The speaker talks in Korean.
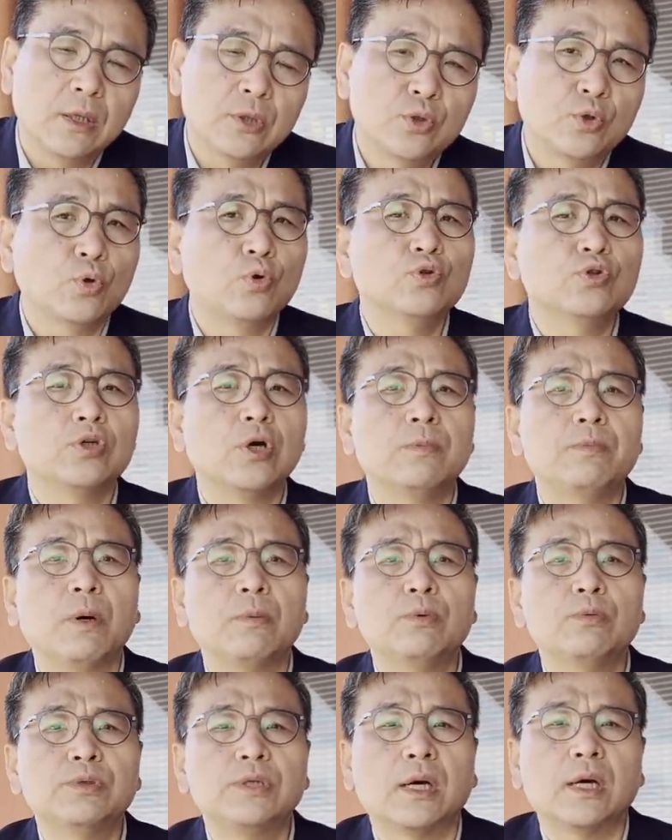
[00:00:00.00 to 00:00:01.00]
조국 전
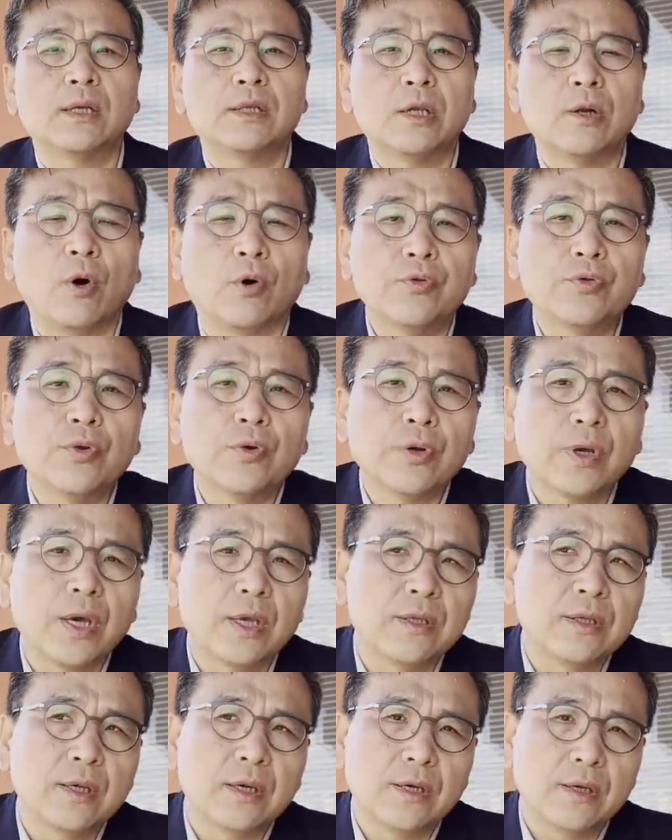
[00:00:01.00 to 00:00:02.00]
법무부 장관 때는 어떻게
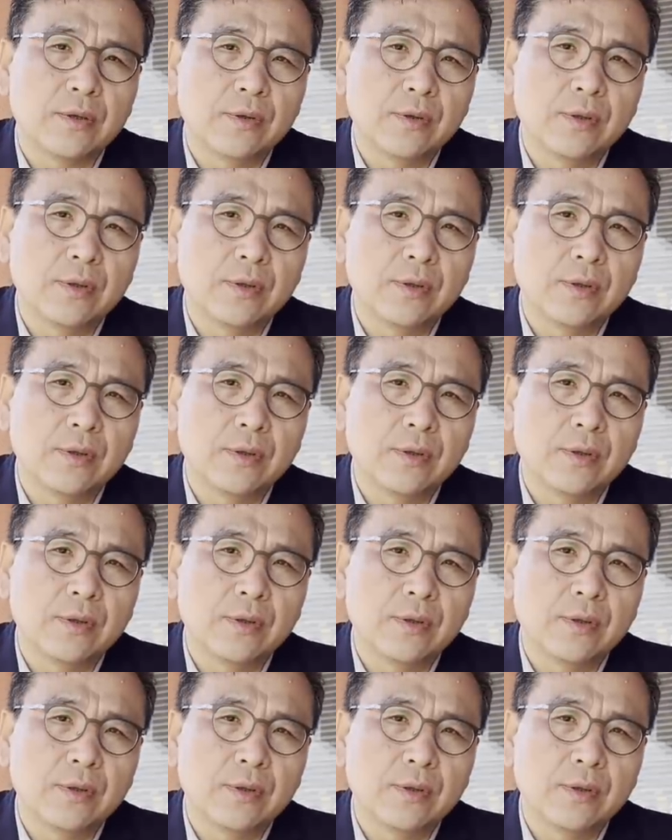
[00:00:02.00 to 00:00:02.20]
했나요?